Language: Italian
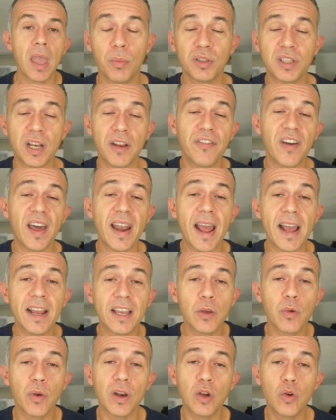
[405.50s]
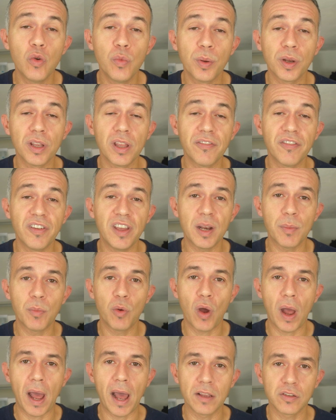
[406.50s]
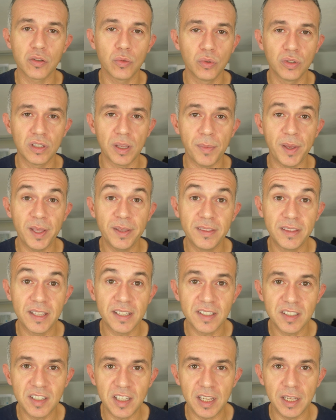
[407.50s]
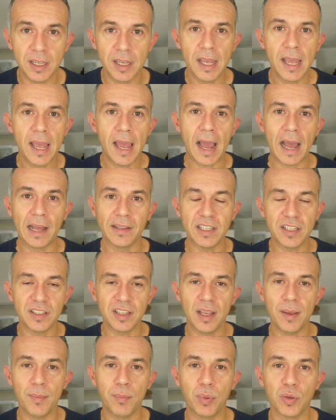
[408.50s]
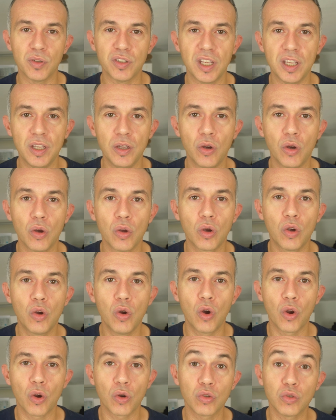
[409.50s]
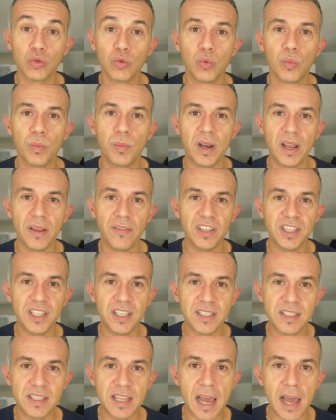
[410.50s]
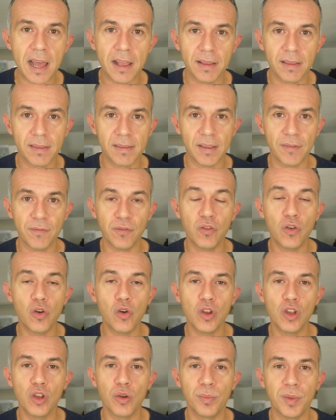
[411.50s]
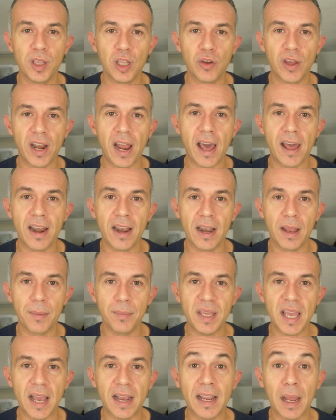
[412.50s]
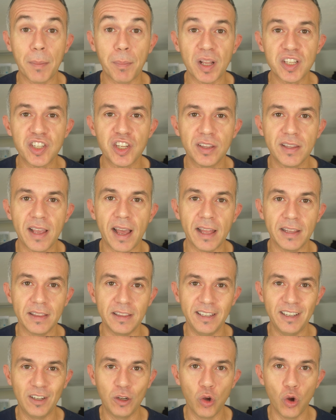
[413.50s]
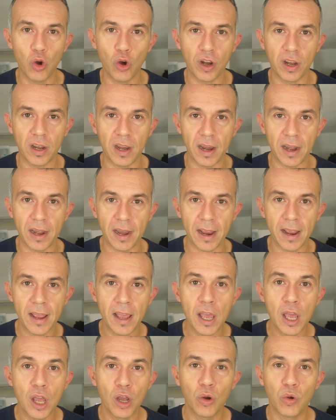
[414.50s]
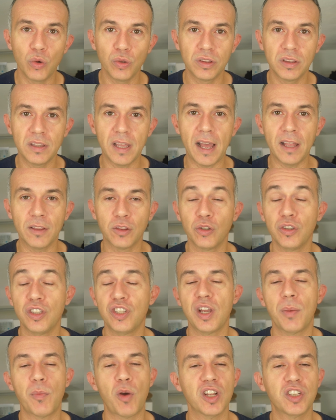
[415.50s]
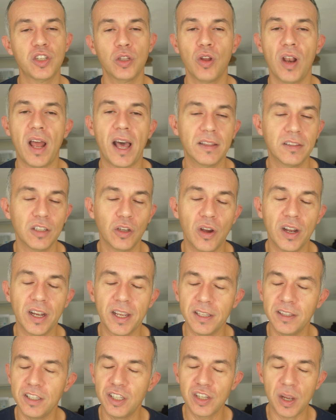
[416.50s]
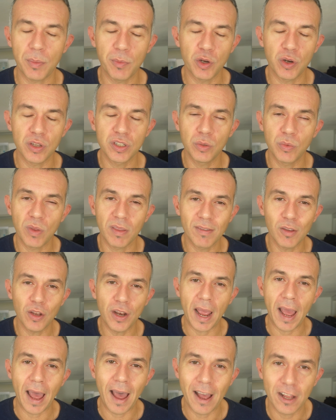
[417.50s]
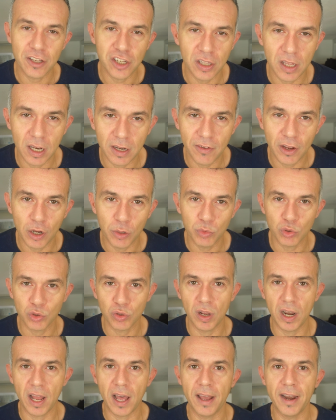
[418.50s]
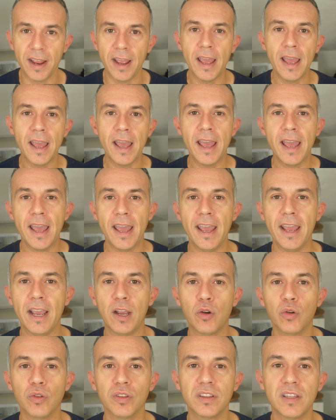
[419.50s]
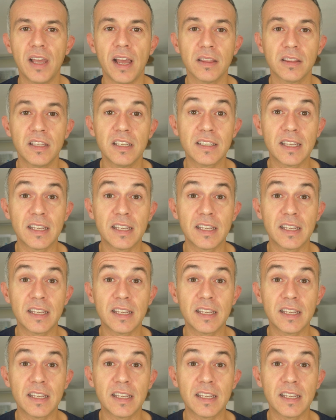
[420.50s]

Potrei fare anche un recupero da fermo? Assolutamente sì ad esempio, se io corro su brevi distanze, voglio migliorare la mia capacità di correre con tanto, diciamo, acido lattico, anche diciamo in una situazione acida a livello muscolare e con tanti